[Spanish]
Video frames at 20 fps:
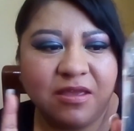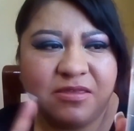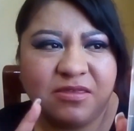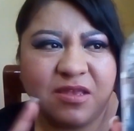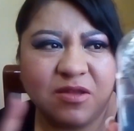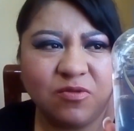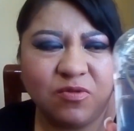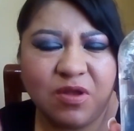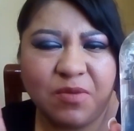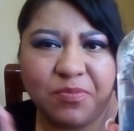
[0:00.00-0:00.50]

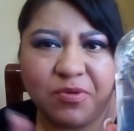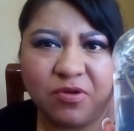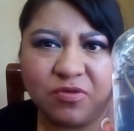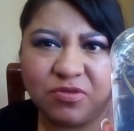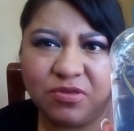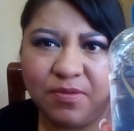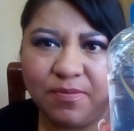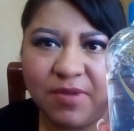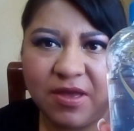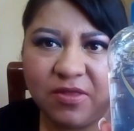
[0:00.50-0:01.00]
Está en un
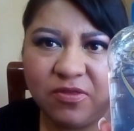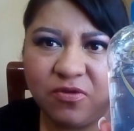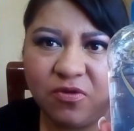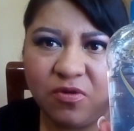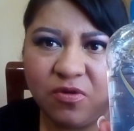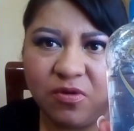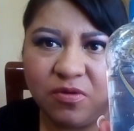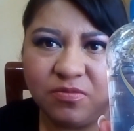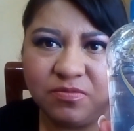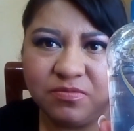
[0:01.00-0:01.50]

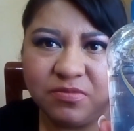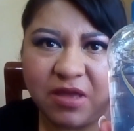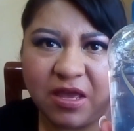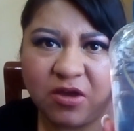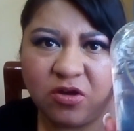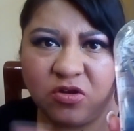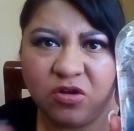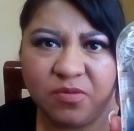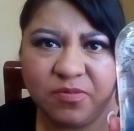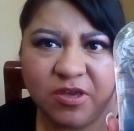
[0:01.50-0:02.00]
aproximado
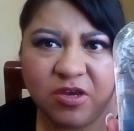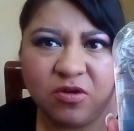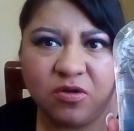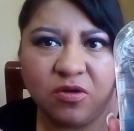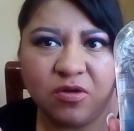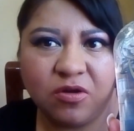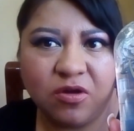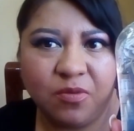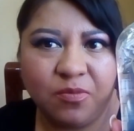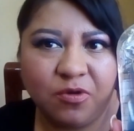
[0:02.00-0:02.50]

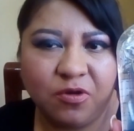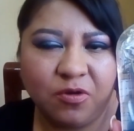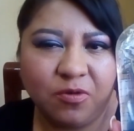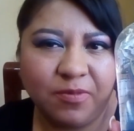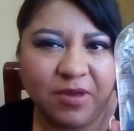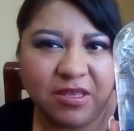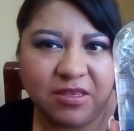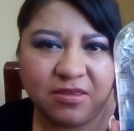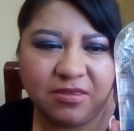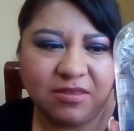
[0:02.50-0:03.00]
económico, como
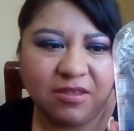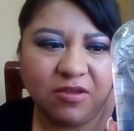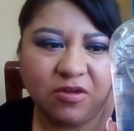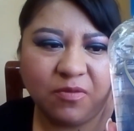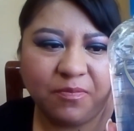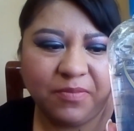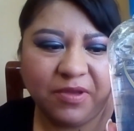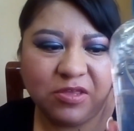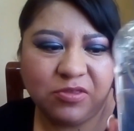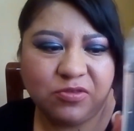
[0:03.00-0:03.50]

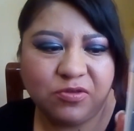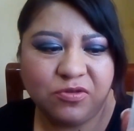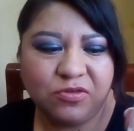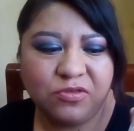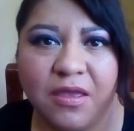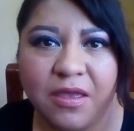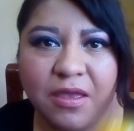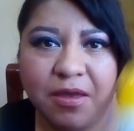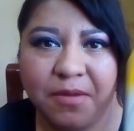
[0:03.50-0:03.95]
25 pesos.